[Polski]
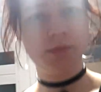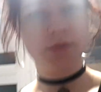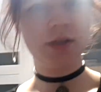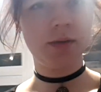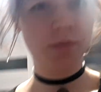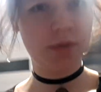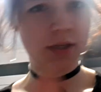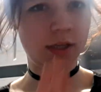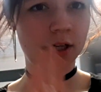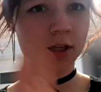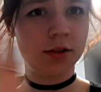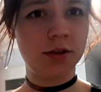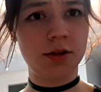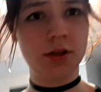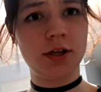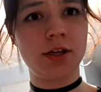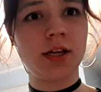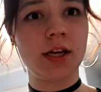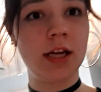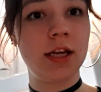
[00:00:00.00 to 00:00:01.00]
się przynieść
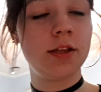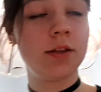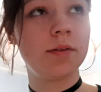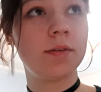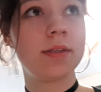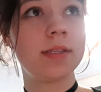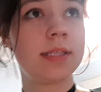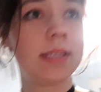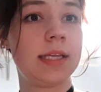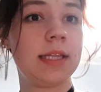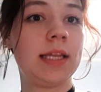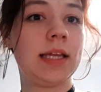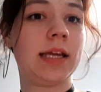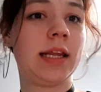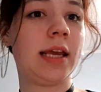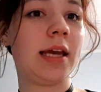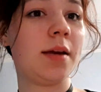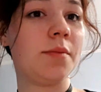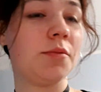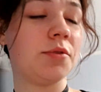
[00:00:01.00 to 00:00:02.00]
troszeczkę inną
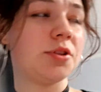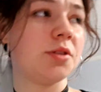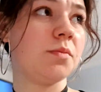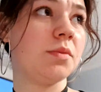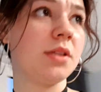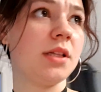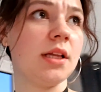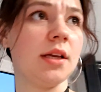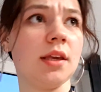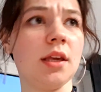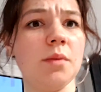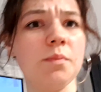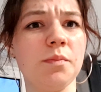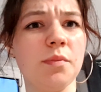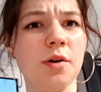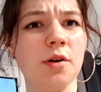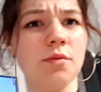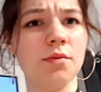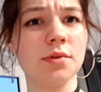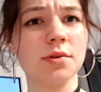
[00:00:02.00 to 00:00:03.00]
scenerię, może być lekki
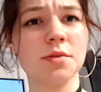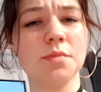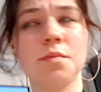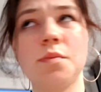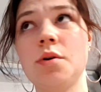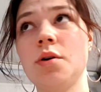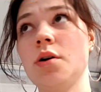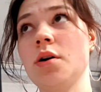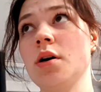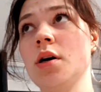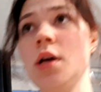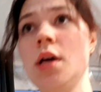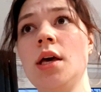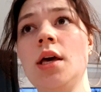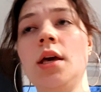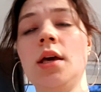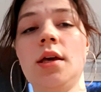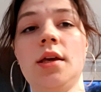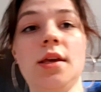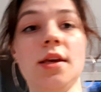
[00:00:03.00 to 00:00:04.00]
pogłos, bo
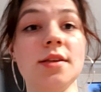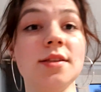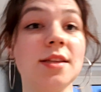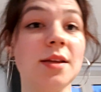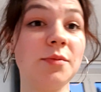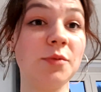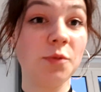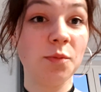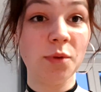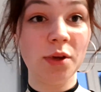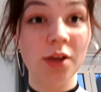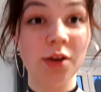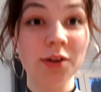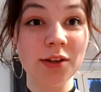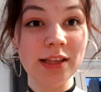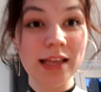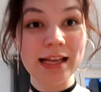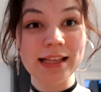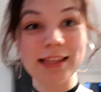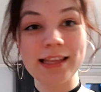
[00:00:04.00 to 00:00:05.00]
jestem u mojego
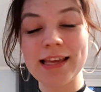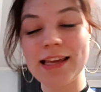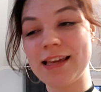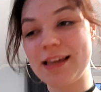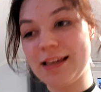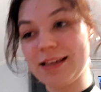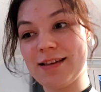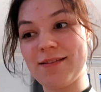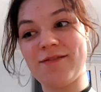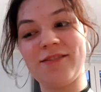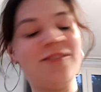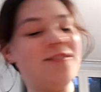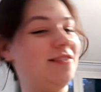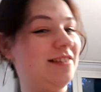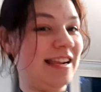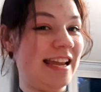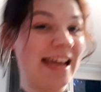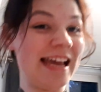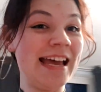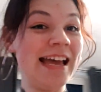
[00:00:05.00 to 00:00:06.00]
taty i w
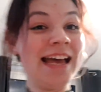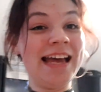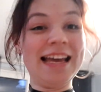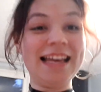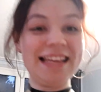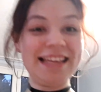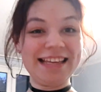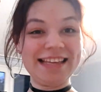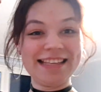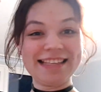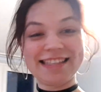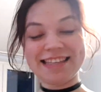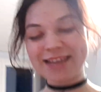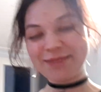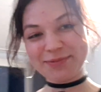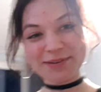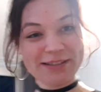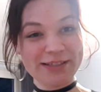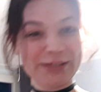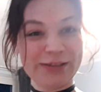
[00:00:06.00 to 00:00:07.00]
ogóle
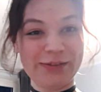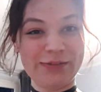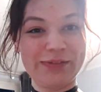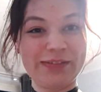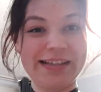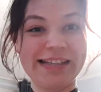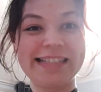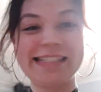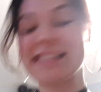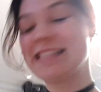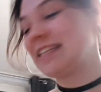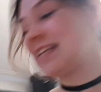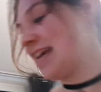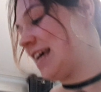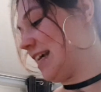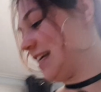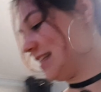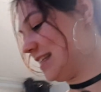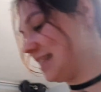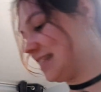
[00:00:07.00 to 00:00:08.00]
zapraszam Was
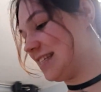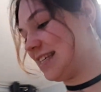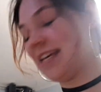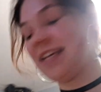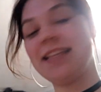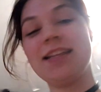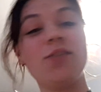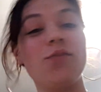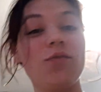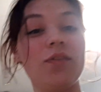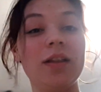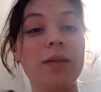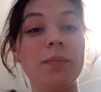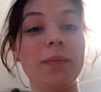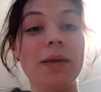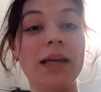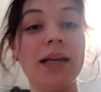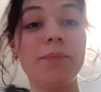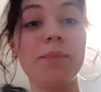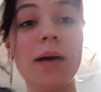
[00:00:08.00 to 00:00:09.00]
dzisiaj na
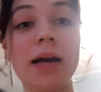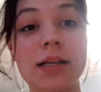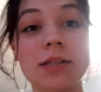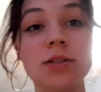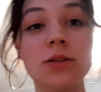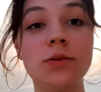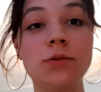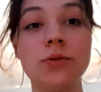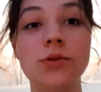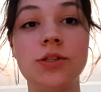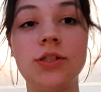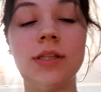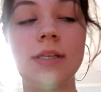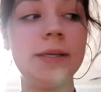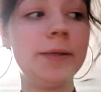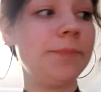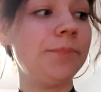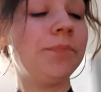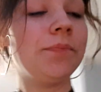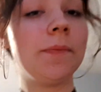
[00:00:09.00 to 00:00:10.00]
filmik bardzo
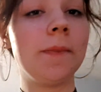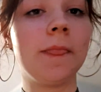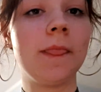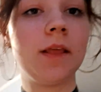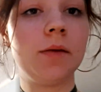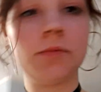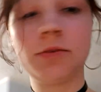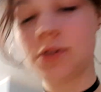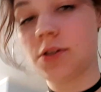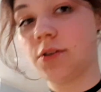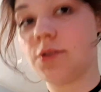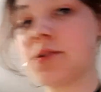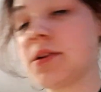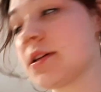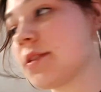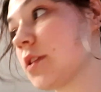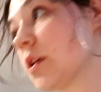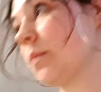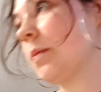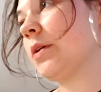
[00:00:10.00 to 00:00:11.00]
luźny. Może tutaj
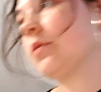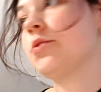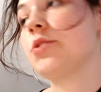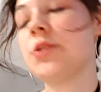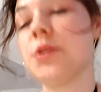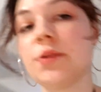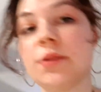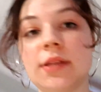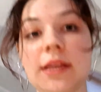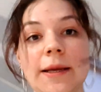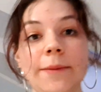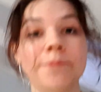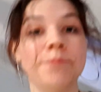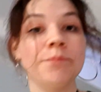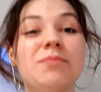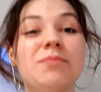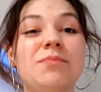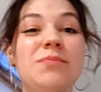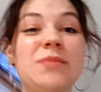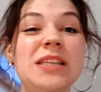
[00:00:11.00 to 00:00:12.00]
sobie usiądę.
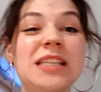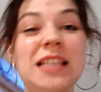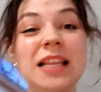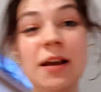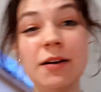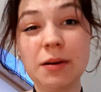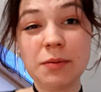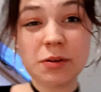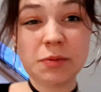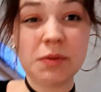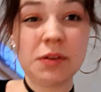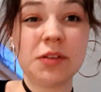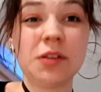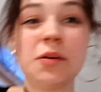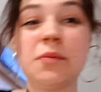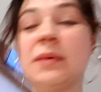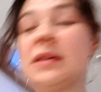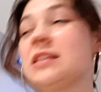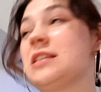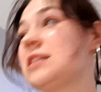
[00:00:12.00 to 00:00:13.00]
Myślałam, żeby to
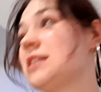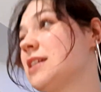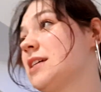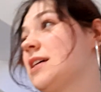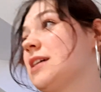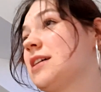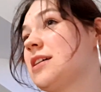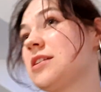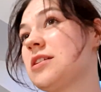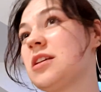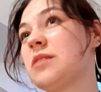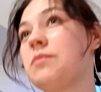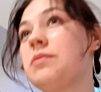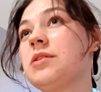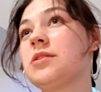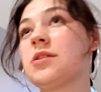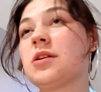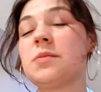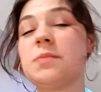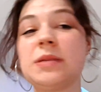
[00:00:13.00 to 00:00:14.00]
będzie, żeby
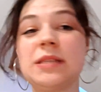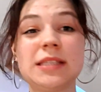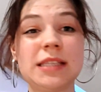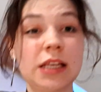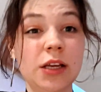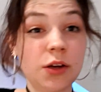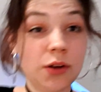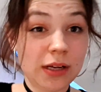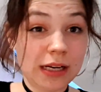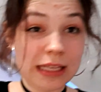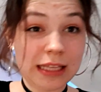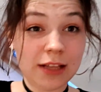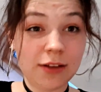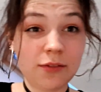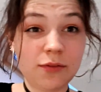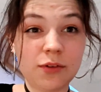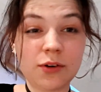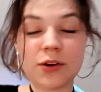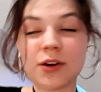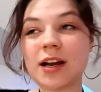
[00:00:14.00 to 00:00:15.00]
zrobić z tego
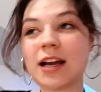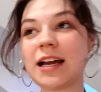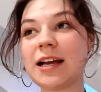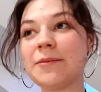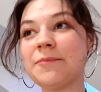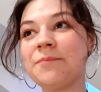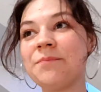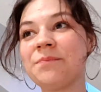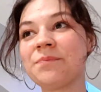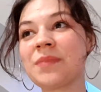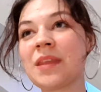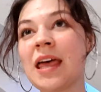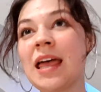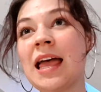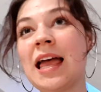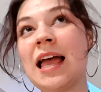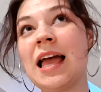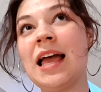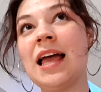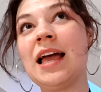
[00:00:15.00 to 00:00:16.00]
reading vloga,
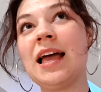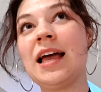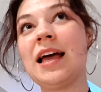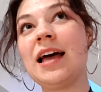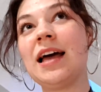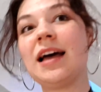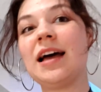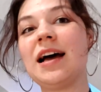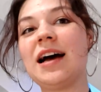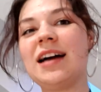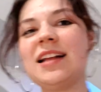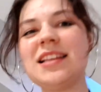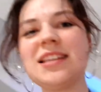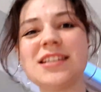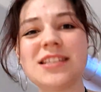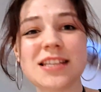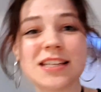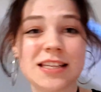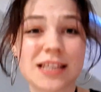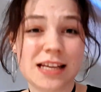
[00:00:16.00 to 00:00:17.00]
ale
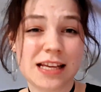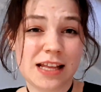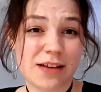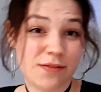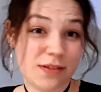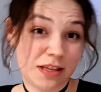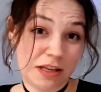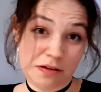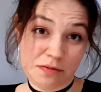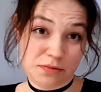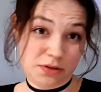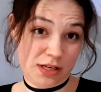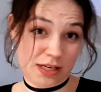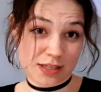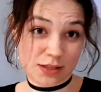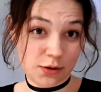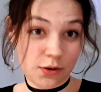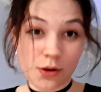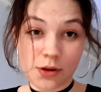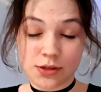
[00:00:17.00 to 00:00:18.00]
szczerze nawet nie wiem, czy ja
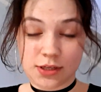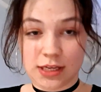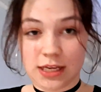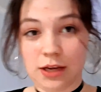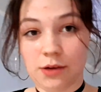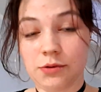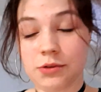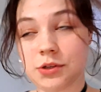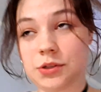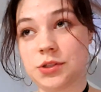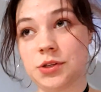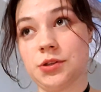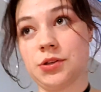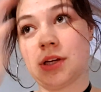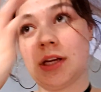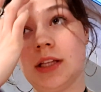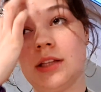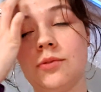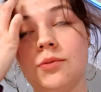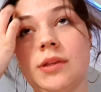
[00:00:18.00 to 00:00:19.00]
skończę jakąś
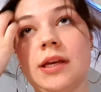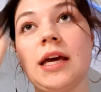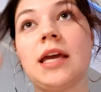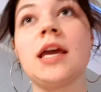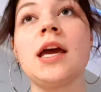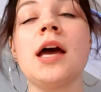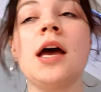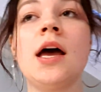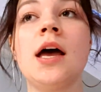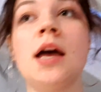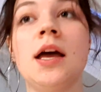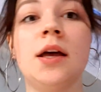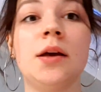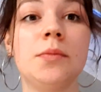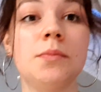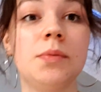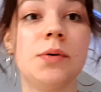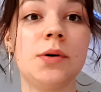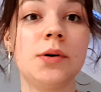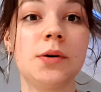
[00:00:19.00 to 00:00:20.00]
książkę tutaj
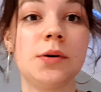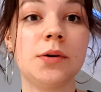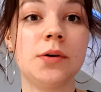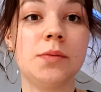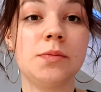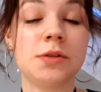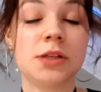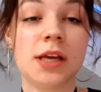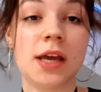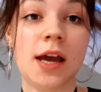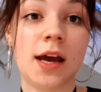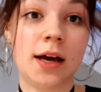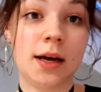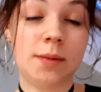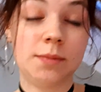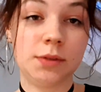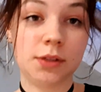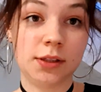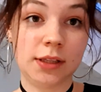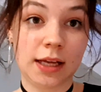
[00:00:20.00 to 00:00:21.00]
bo
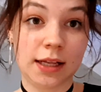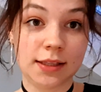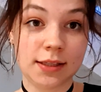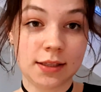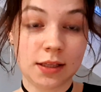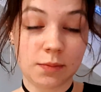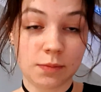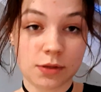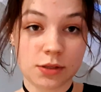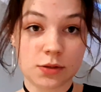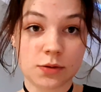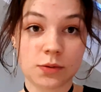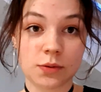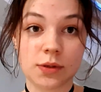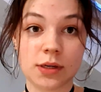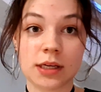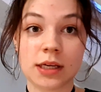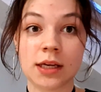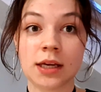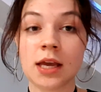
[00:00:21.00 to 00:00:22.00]
przyjechałam do taty na
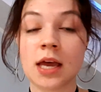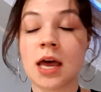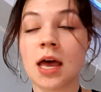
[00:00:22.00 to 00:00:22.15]
Mazury